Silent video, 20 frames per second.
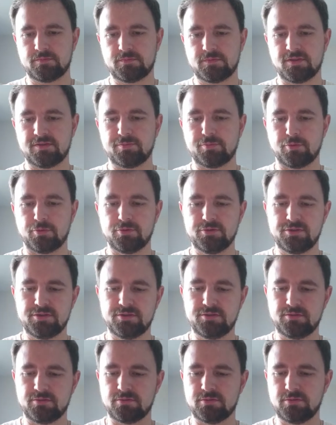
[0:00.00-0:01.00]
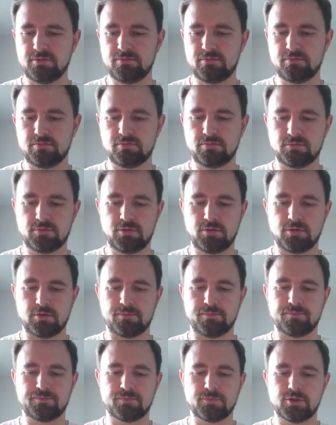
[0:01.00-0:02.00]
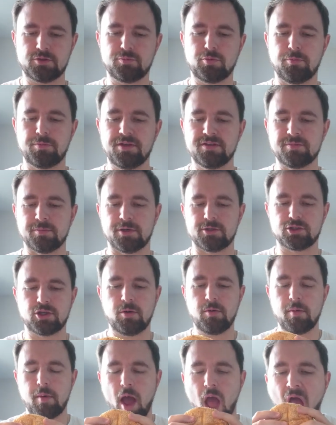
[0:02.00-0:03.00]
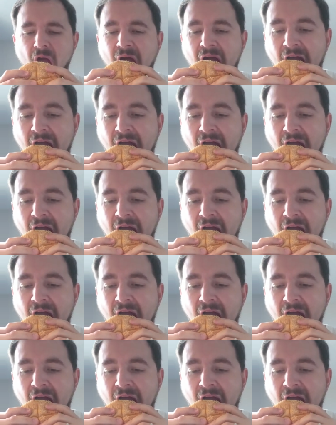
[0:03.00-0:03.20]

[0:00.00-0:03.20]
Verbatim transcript: Das Brötchen, ja. Naja. Ich probiere es mal. Schauen wir mal.